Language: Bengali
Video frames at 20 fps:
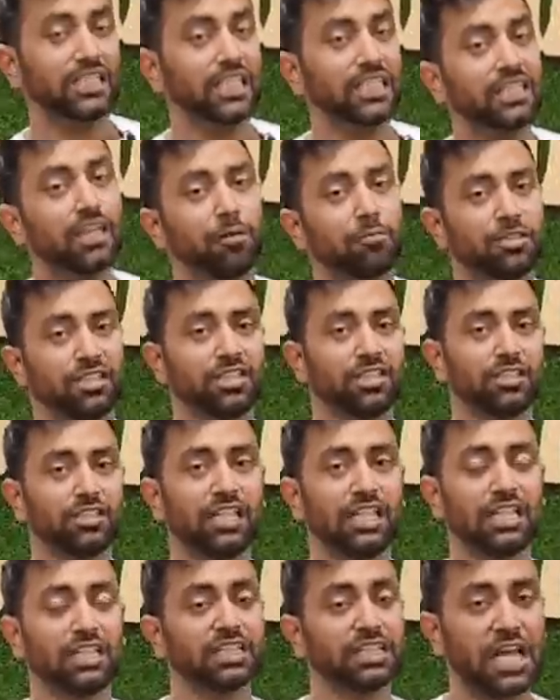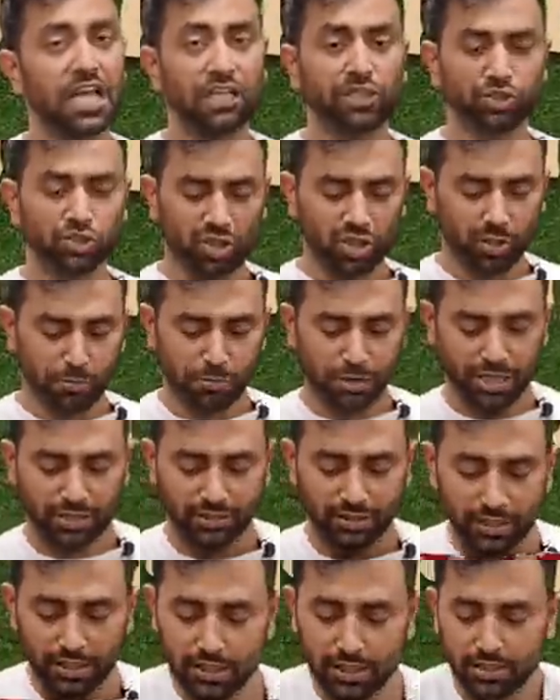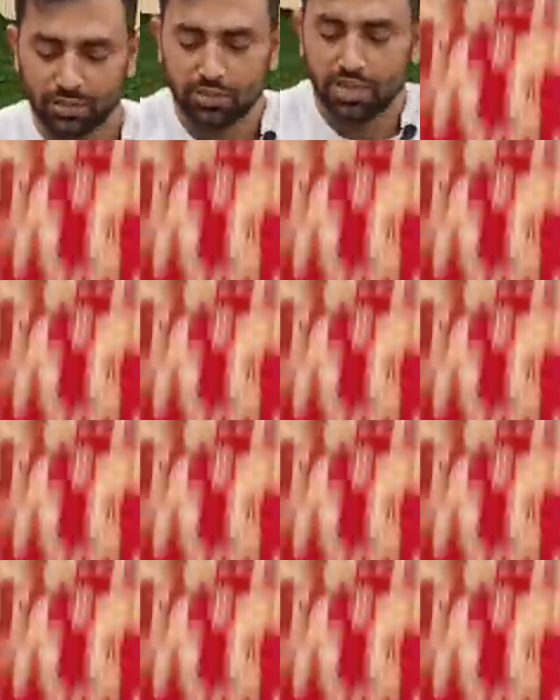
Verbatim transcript: কী দামে দিচ্ছি এটা চ্যালেঞ্জ করা প্রাইস তো